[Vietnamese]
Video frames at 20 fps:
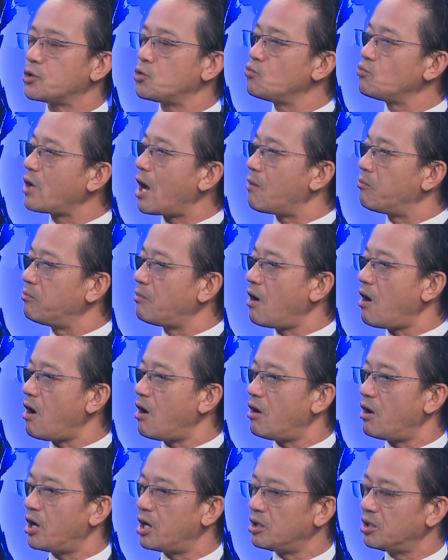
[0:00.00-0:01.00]
Trung Cộng
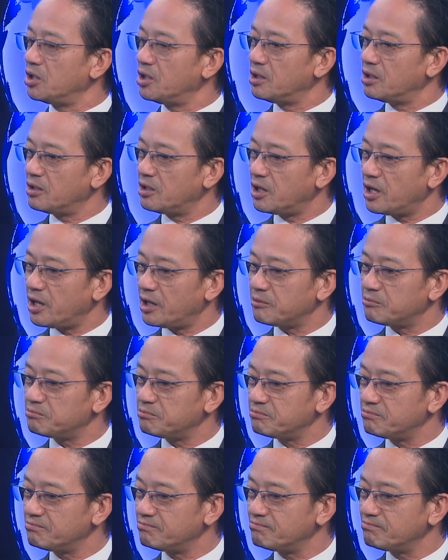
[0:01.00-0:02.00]
họ
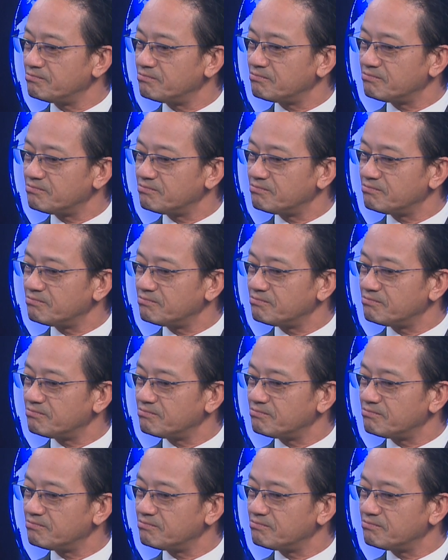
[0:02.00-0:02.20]
um,